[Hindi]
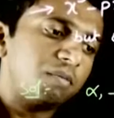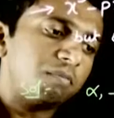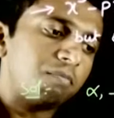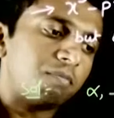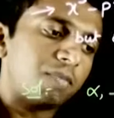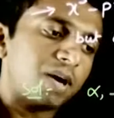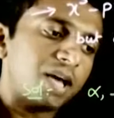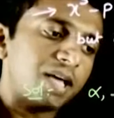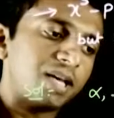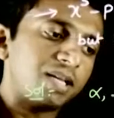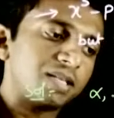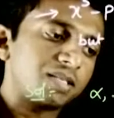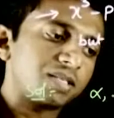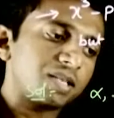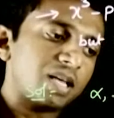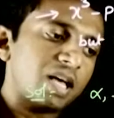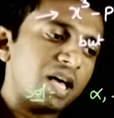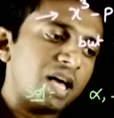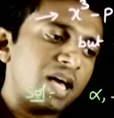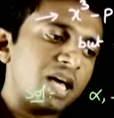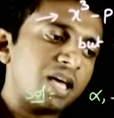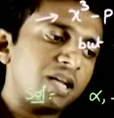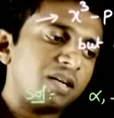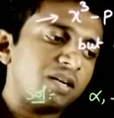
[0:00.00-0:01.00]
माइनस
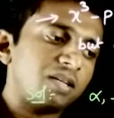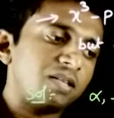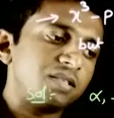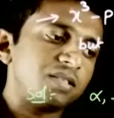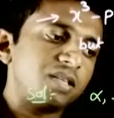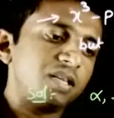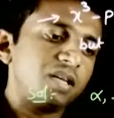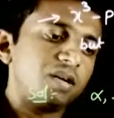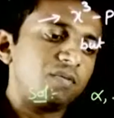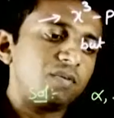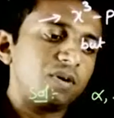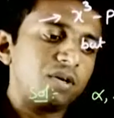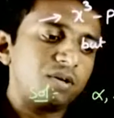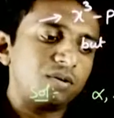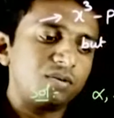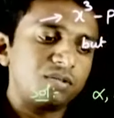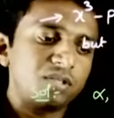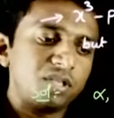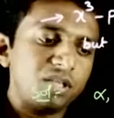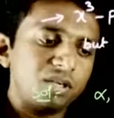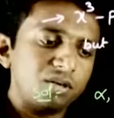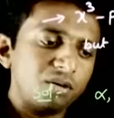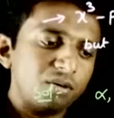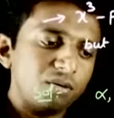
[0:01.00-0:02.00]
आर इज इक्वल टू
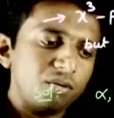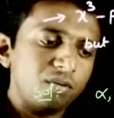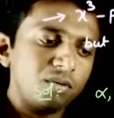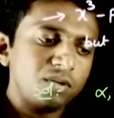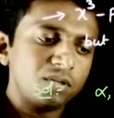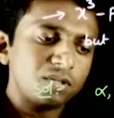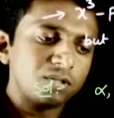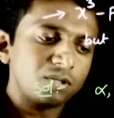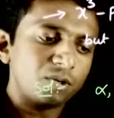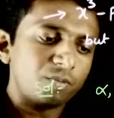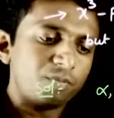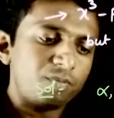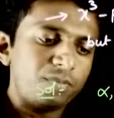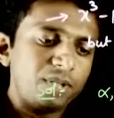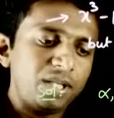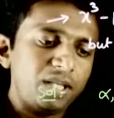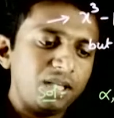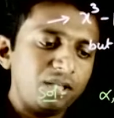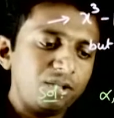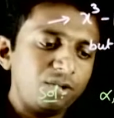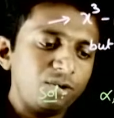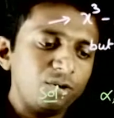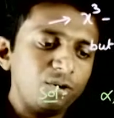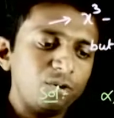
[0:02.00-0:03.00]
जीरो सो पी
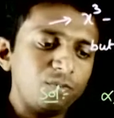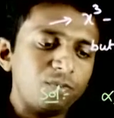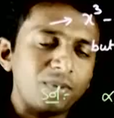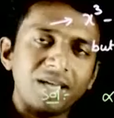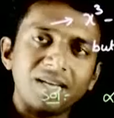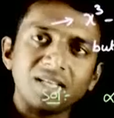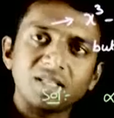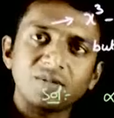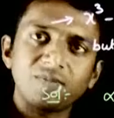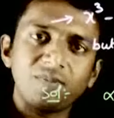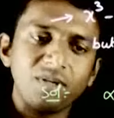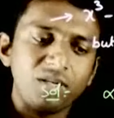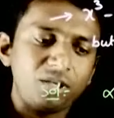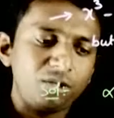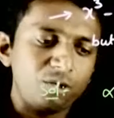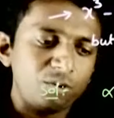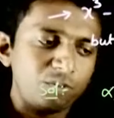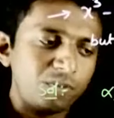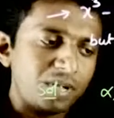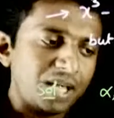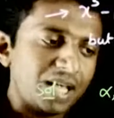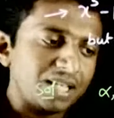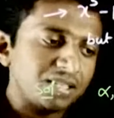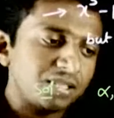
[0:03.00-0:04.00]
क्यूब माइनस पी
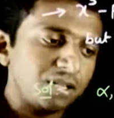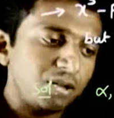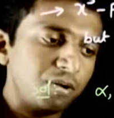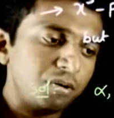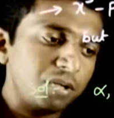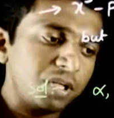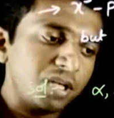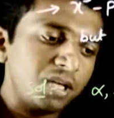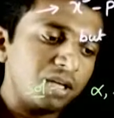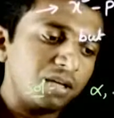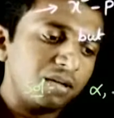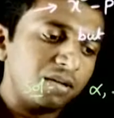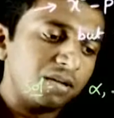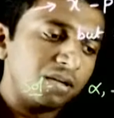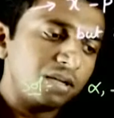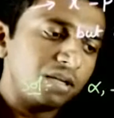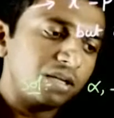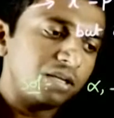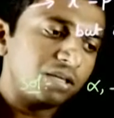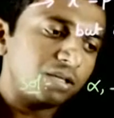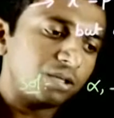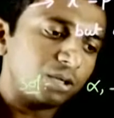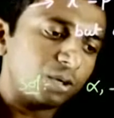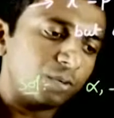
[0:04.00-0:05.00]
क्यूब कैंसिल हो गया
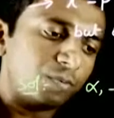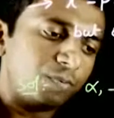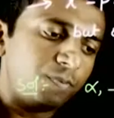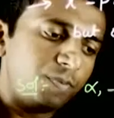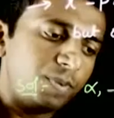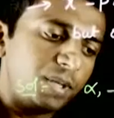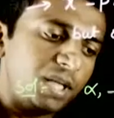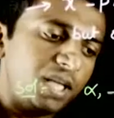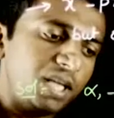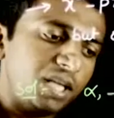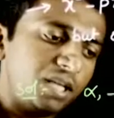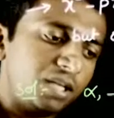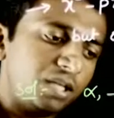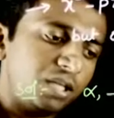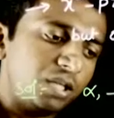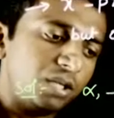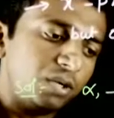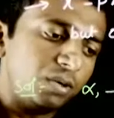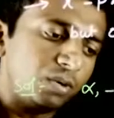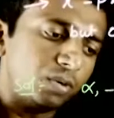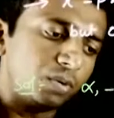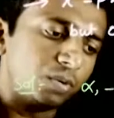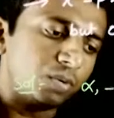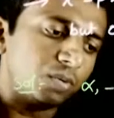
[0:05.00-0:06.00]
सो पी
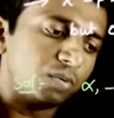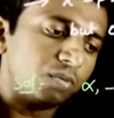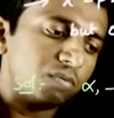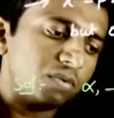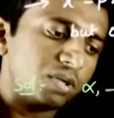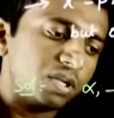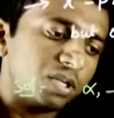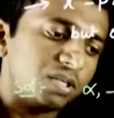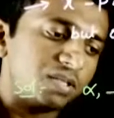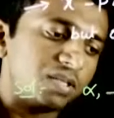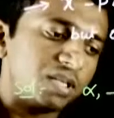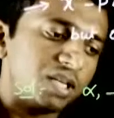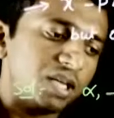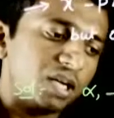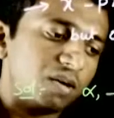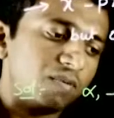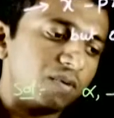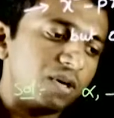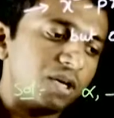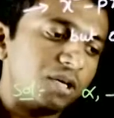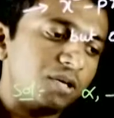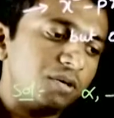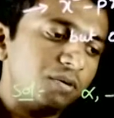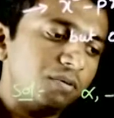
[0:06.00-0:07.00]
क्यू इज
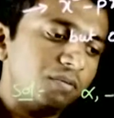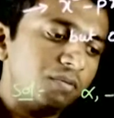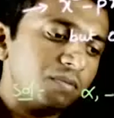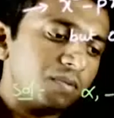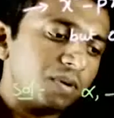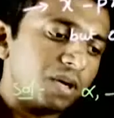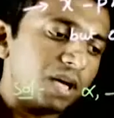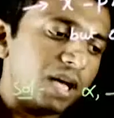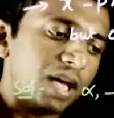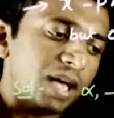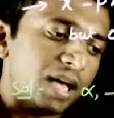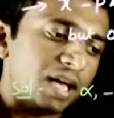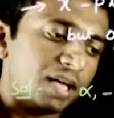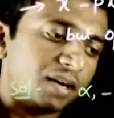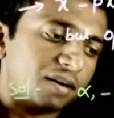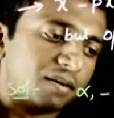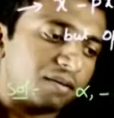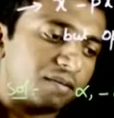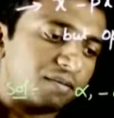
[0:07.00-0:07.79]
इक्वल टू आर